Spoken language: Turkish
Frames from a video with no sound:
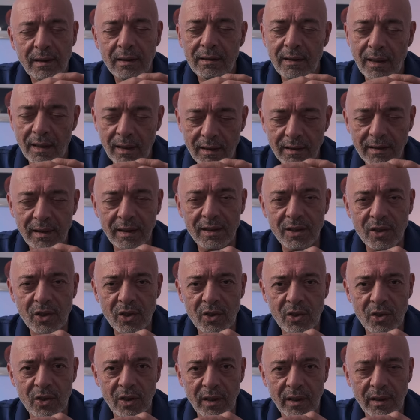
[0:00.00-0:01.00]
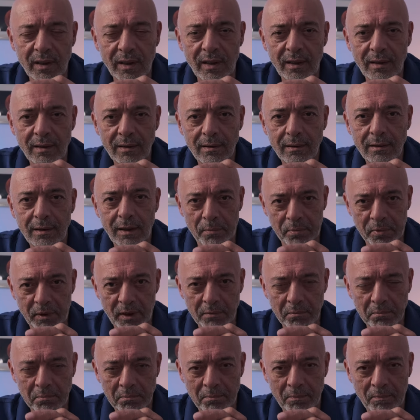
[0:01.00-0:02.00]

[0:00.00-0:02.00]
daha geniş içerikler yaparım.